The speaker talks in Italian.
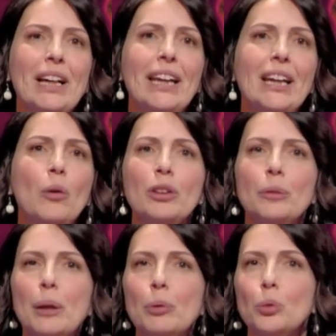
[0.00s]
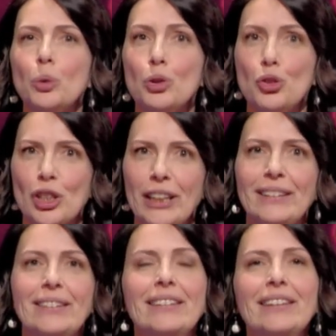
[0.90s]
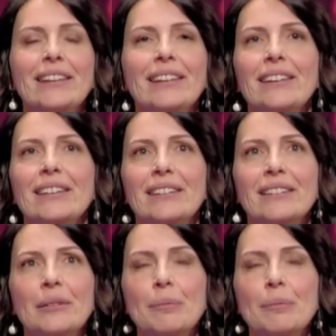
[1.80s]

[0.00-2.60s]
e quando abbiamo due oggetti eh,